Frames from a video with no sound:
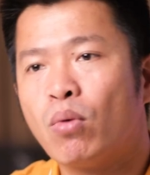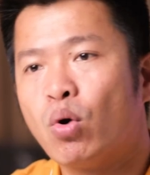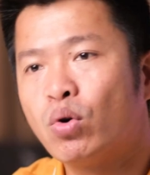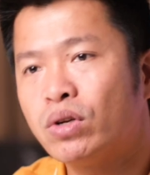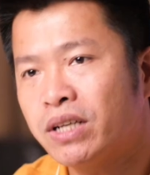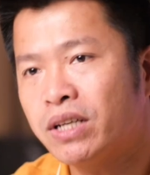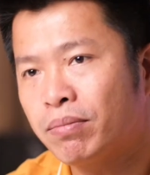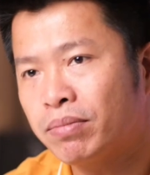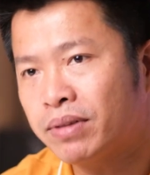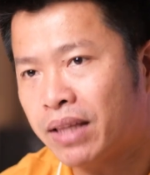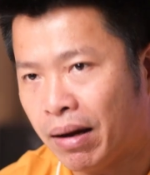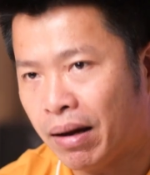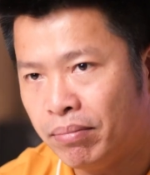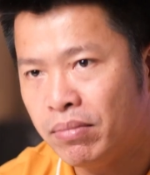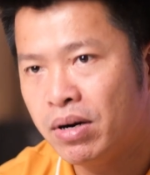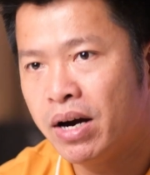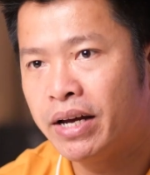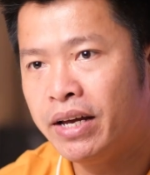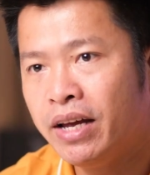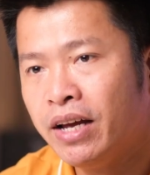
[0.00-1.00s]

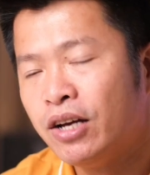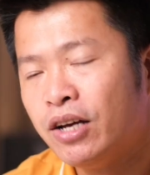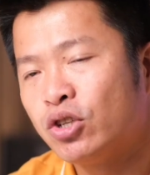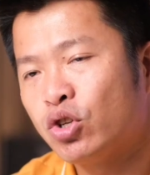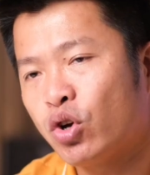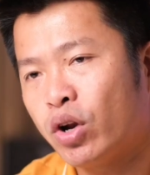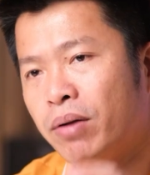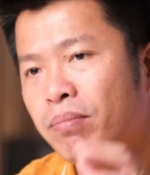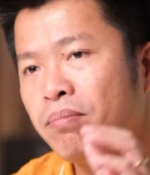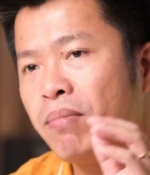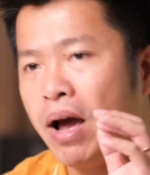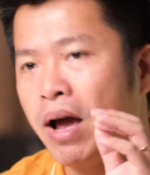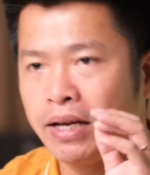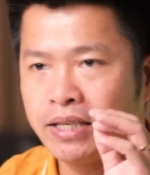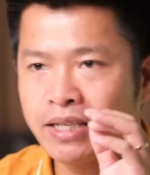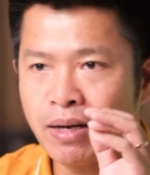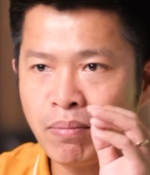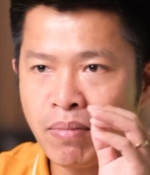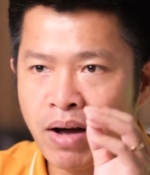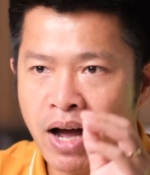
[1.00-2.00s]
480 cho đến
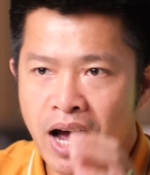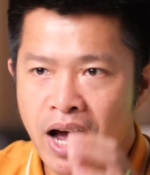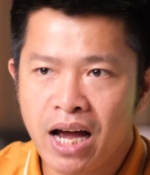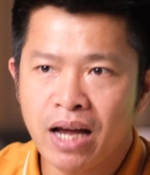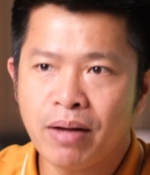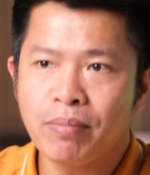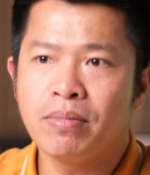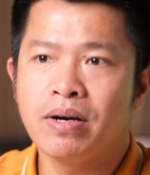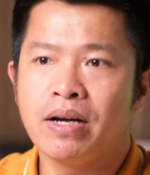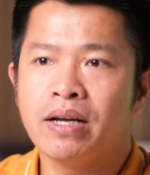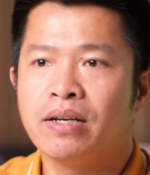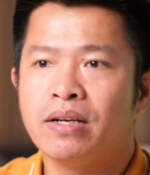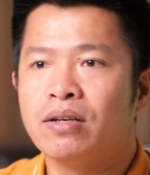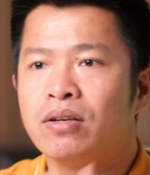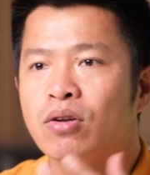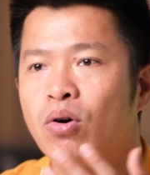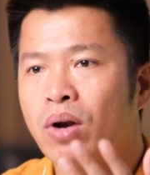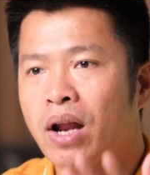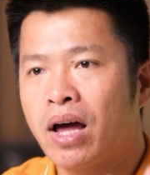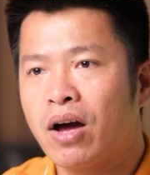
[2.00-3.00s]
720
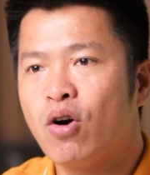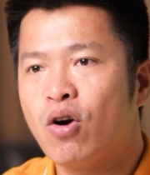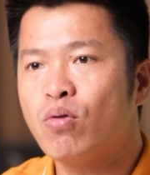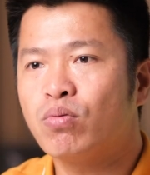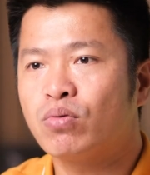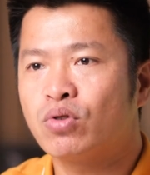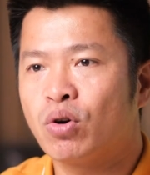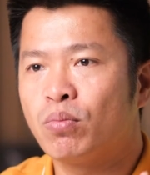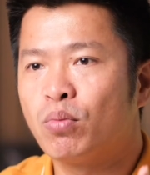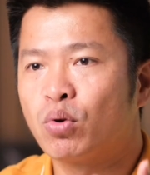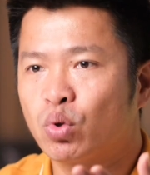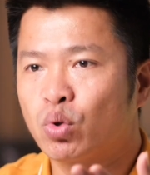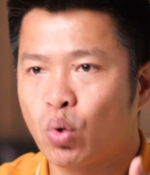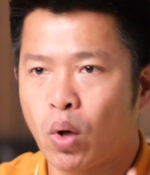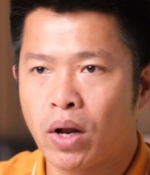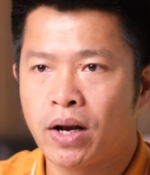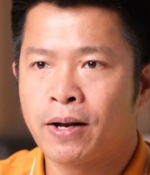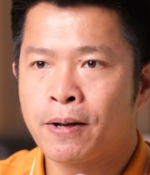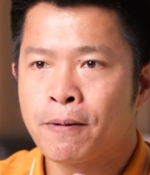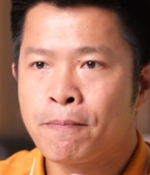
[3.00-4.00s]
đô la Úc cho một
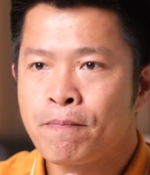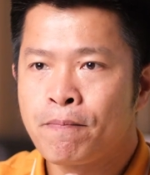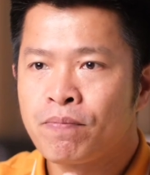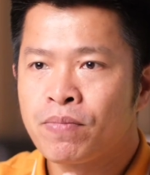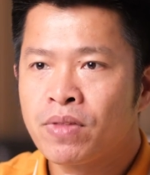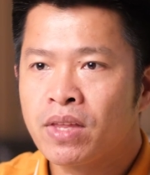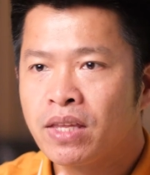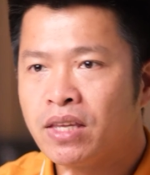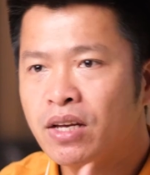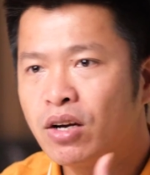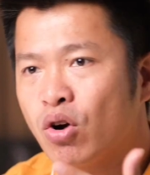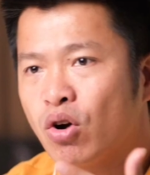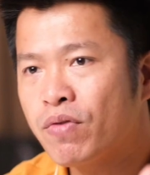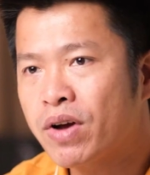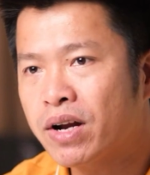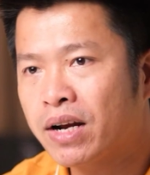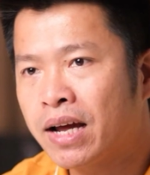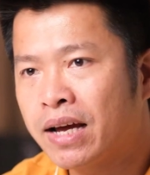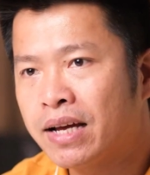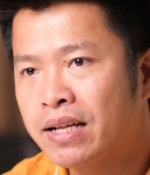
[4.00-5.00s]
tuần. Những công
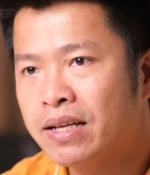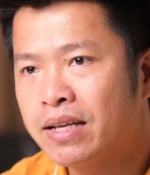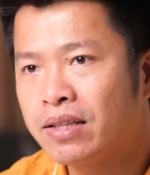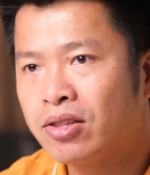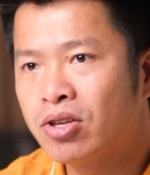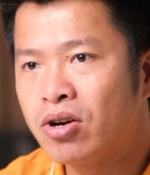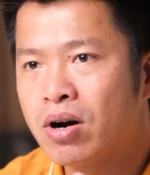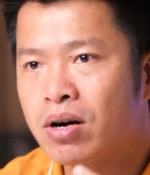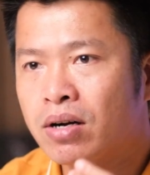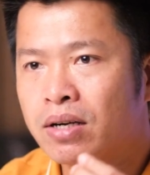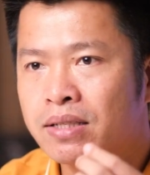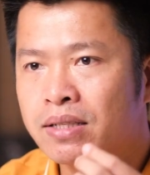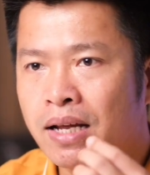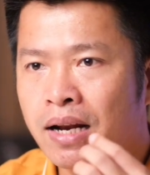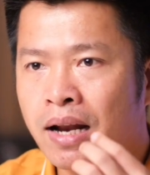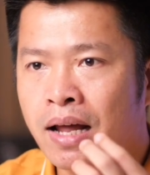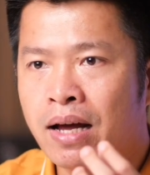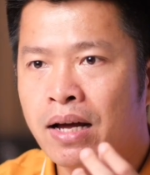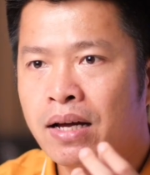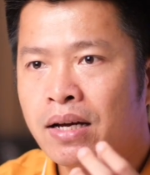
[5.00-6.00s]
việc này thì thường sẽ
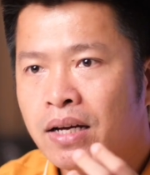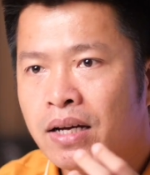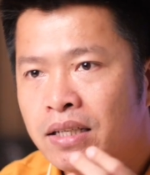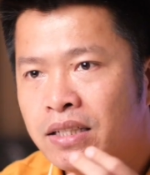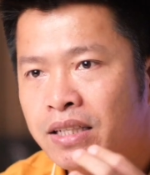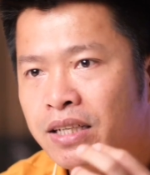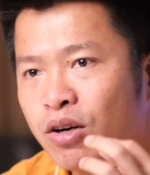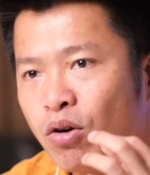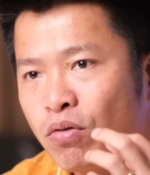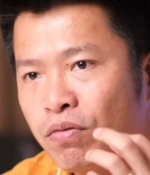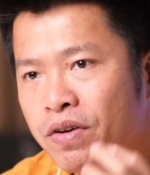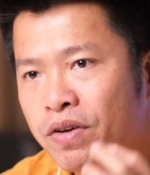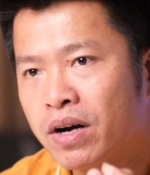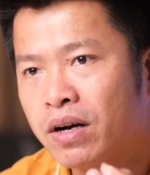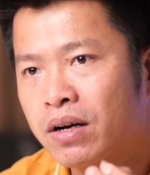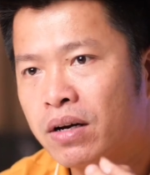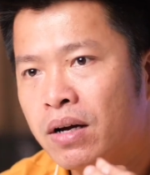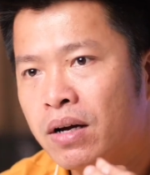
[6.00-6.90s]
là những công việc